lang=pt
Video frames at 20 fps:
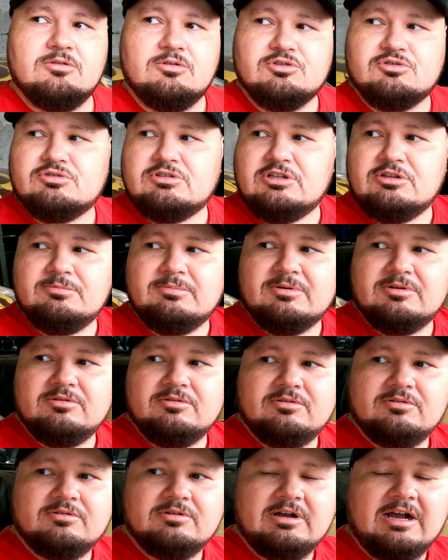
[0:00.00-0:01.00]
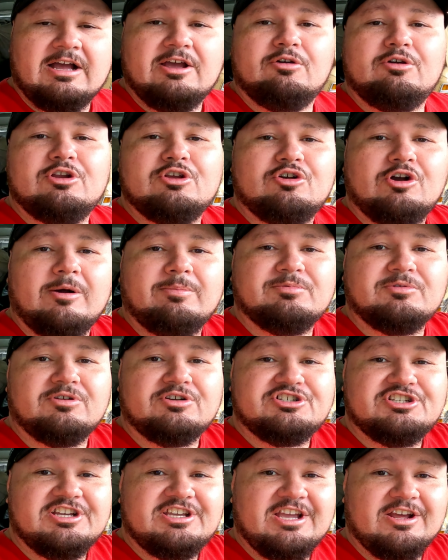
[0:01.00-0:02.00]
Tô escutando um barulho. Ah, é um helicóptero.
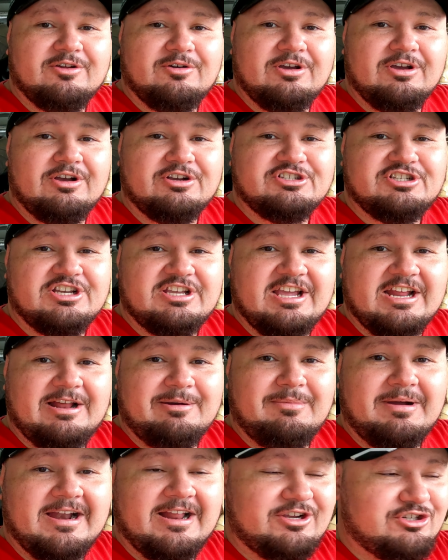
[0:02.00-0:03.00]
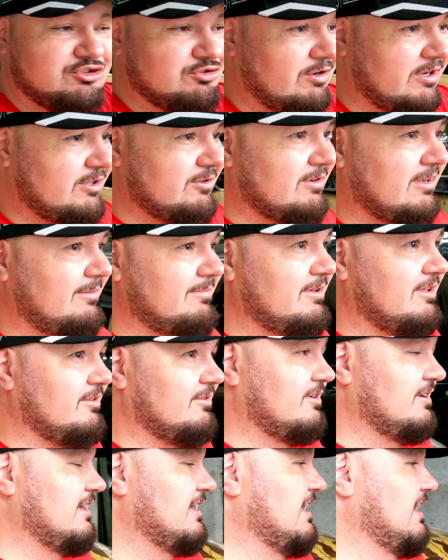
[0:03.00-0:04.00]
Eu achei que era, achei que era a marajóia do cabelo.